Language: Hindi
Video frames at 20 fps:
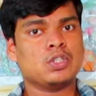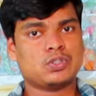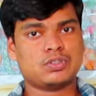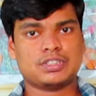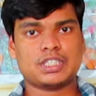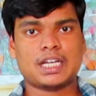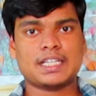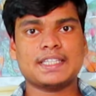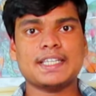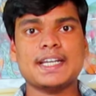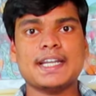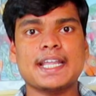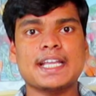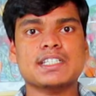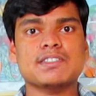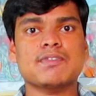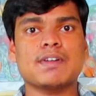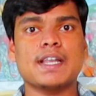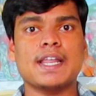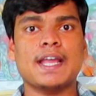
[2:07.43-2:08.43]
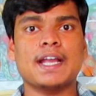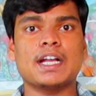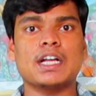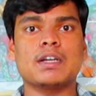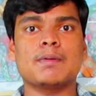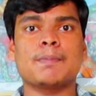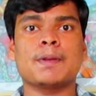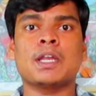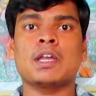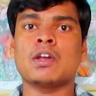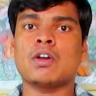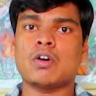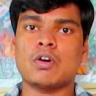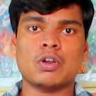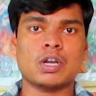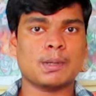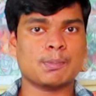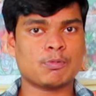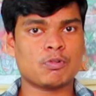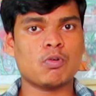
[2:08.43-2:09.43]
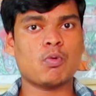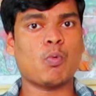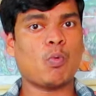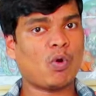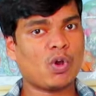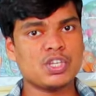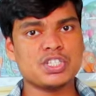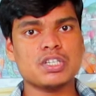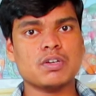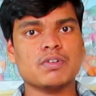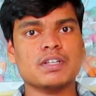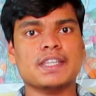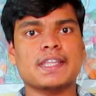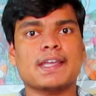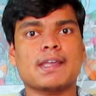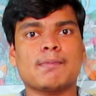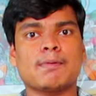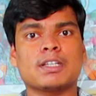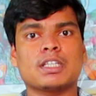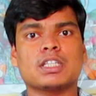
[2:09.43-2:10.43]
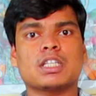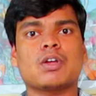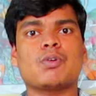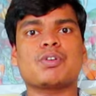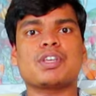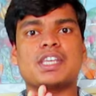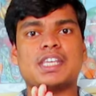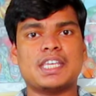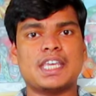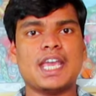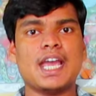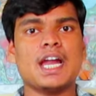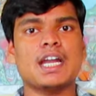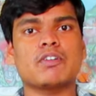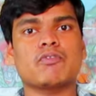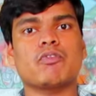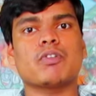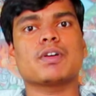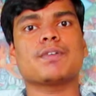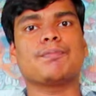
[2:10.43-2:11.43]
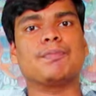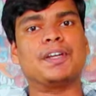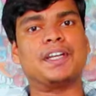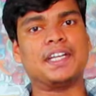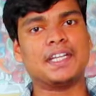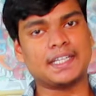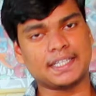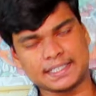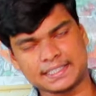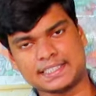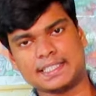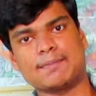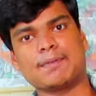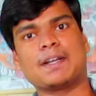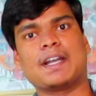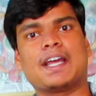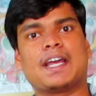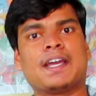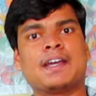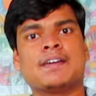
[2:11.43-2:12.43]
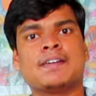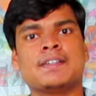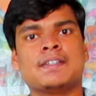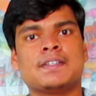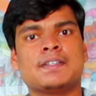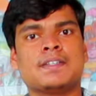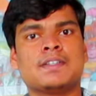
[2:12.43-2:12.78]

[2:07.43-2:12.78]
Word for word: सो जाते हैं टैक्स वाले एंगल पे और आपको वॉइस ओवर देके बताता हूँ कि ये आर्टवर्क मैंने कैसे बनाया